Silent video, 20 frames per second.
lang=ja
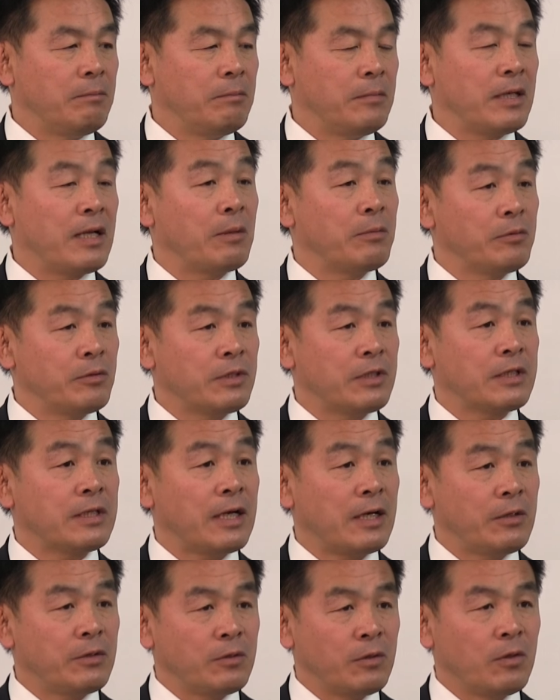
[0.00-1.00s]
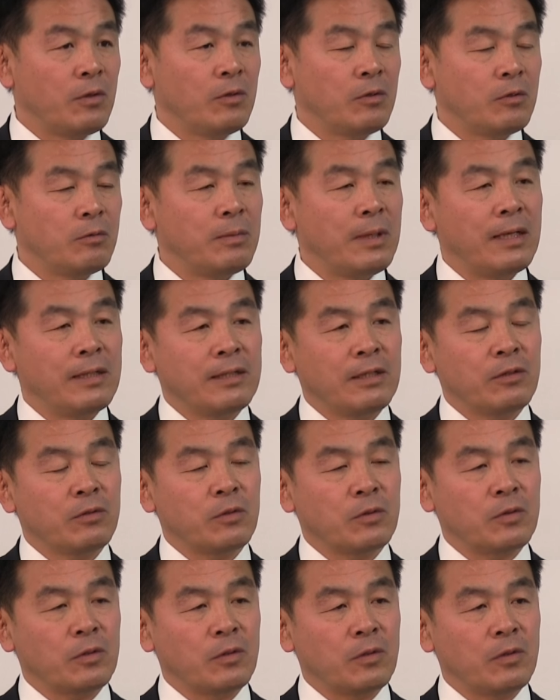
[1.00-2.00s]
学ぶ機会を奪われる
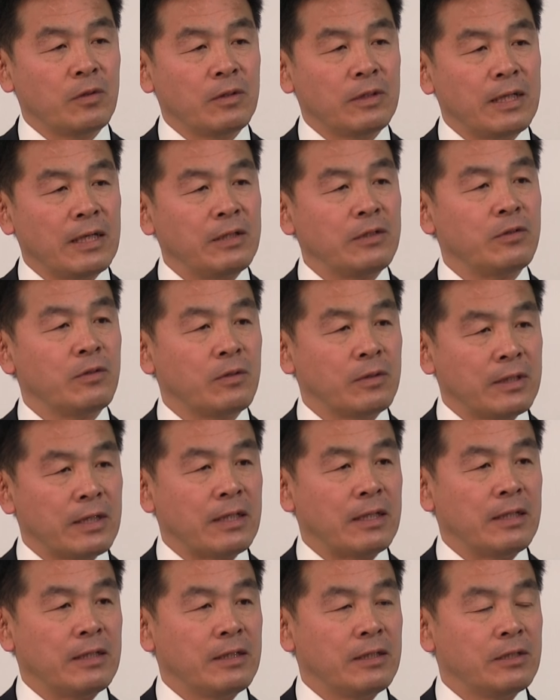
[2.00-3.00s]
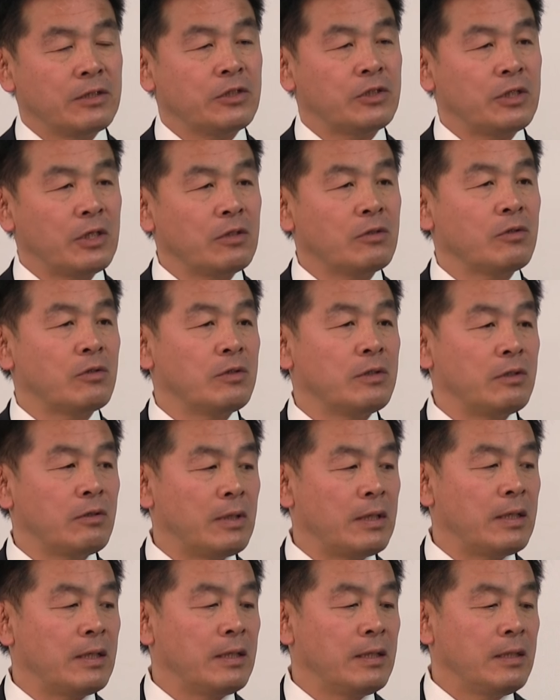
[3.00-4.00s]
ことのないような支援という
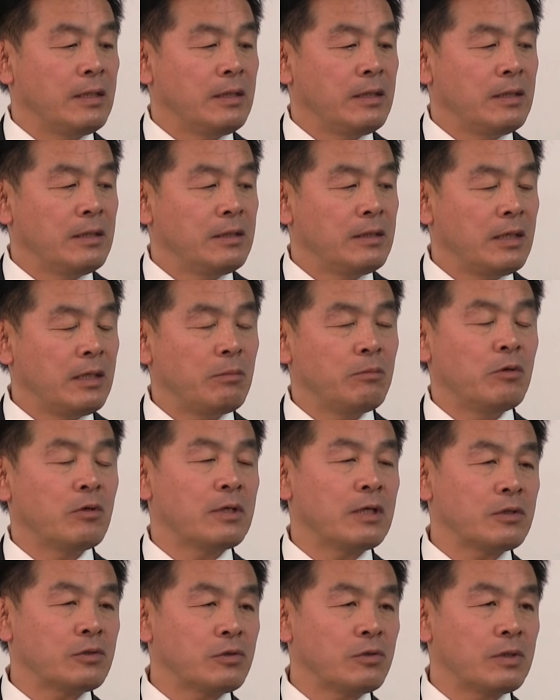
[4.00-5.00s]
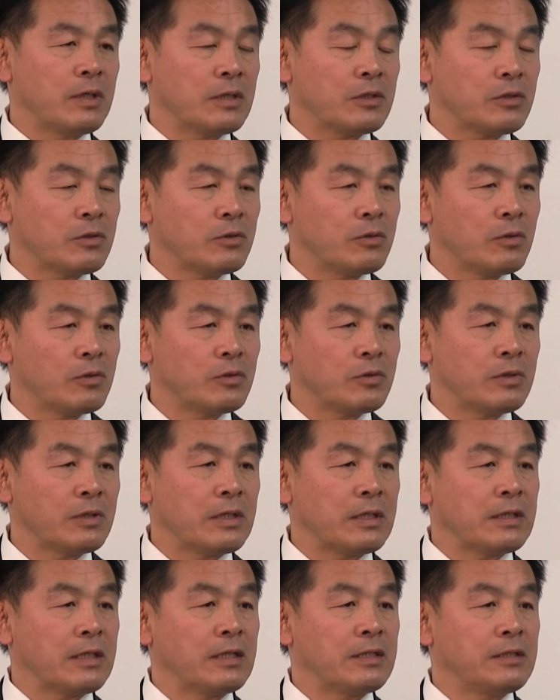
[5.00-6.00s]
のは、やはり文科省が主導する
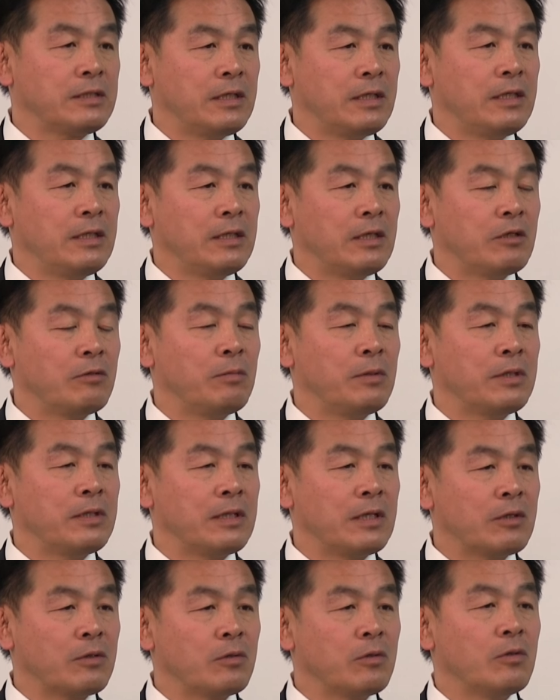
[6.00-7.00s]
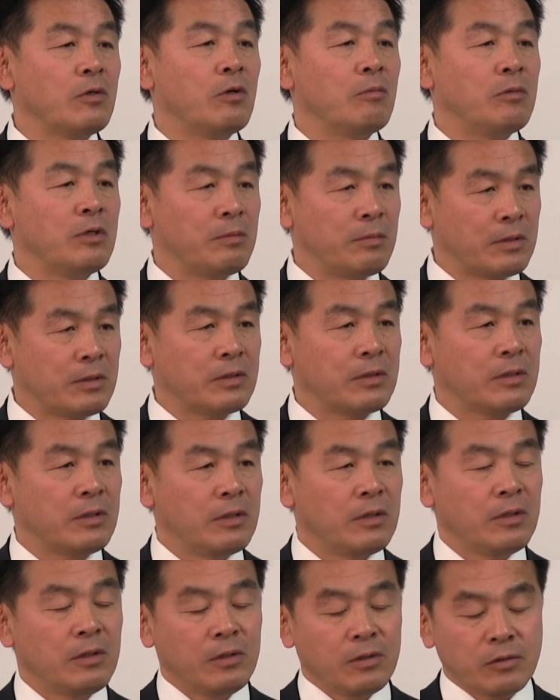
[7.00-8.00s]
形でやるべきだと思いま
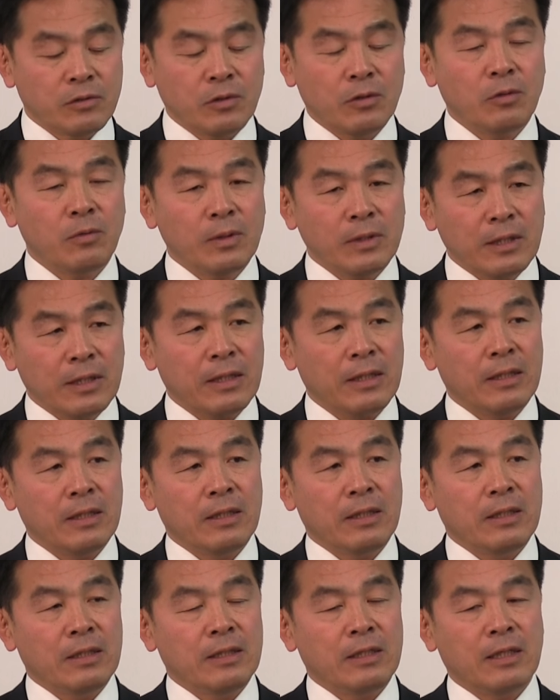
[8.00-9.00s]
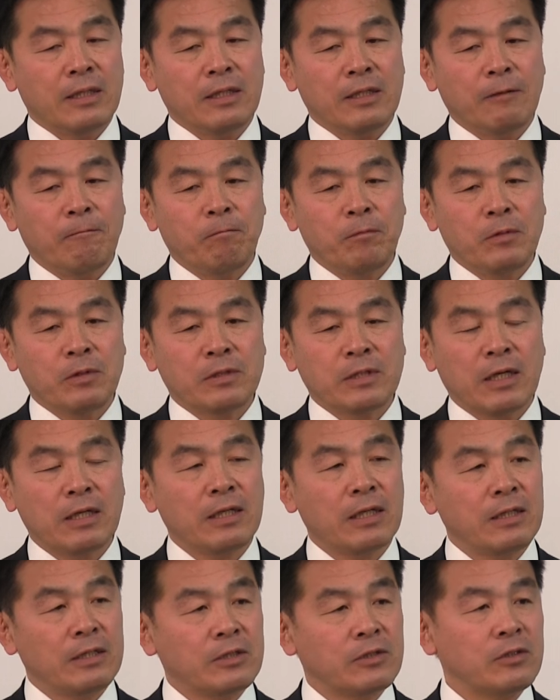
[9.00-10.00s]
す。その上で、やはり
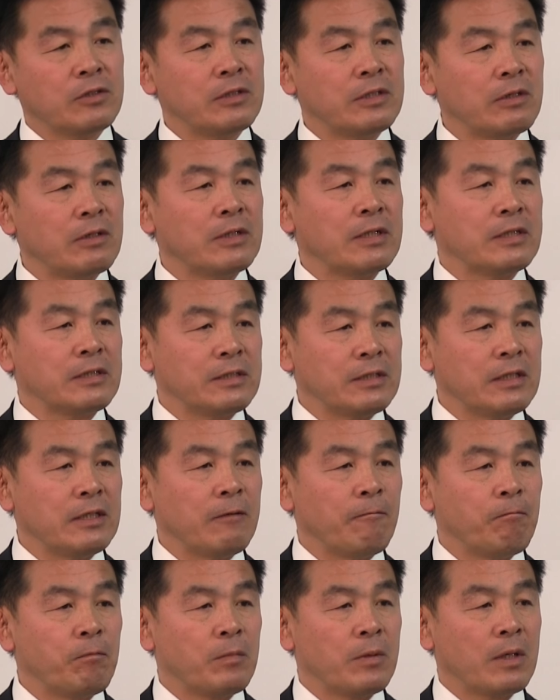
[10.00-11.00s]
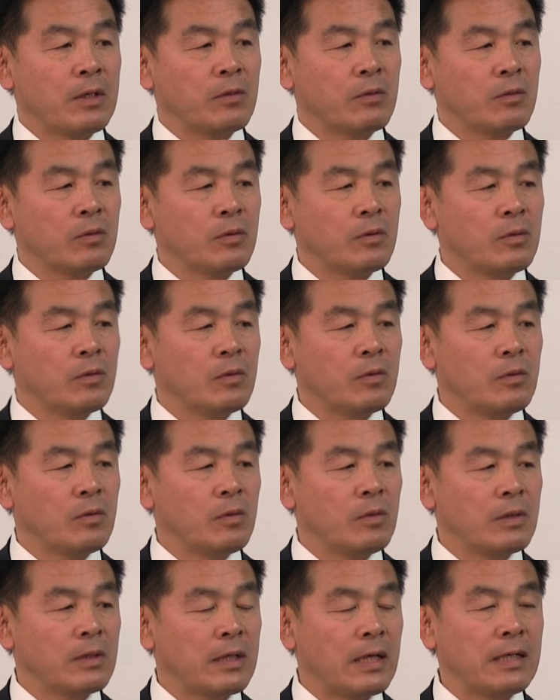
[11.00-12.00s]
財源についてはですね、
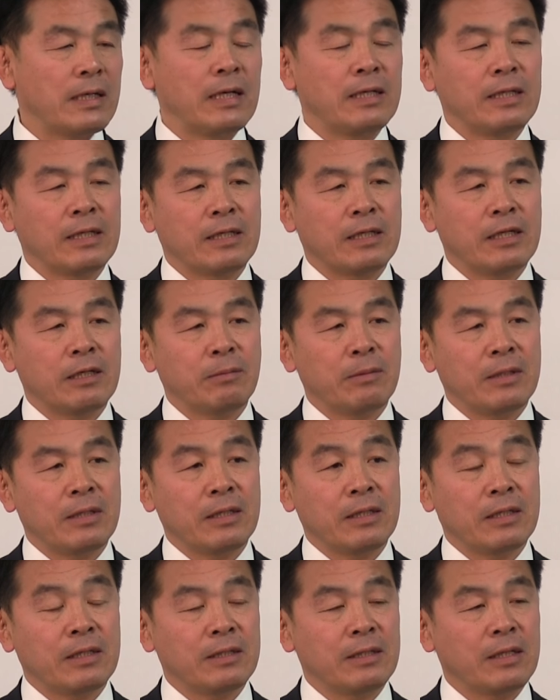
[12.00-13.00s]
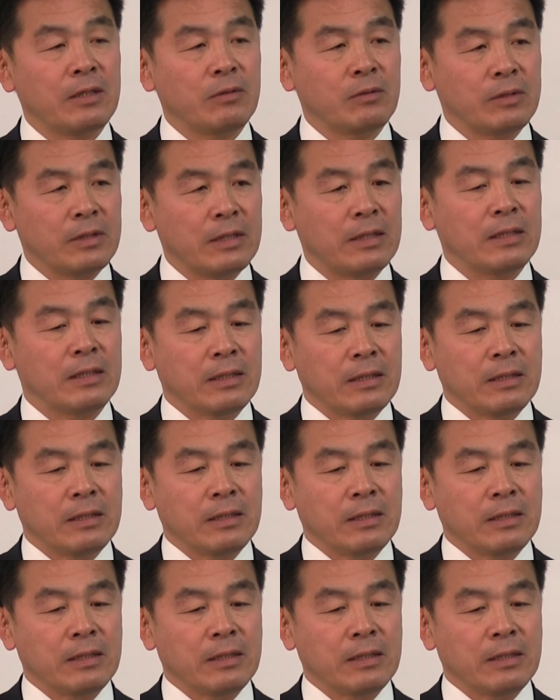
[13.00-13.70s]
考えなければいけないので、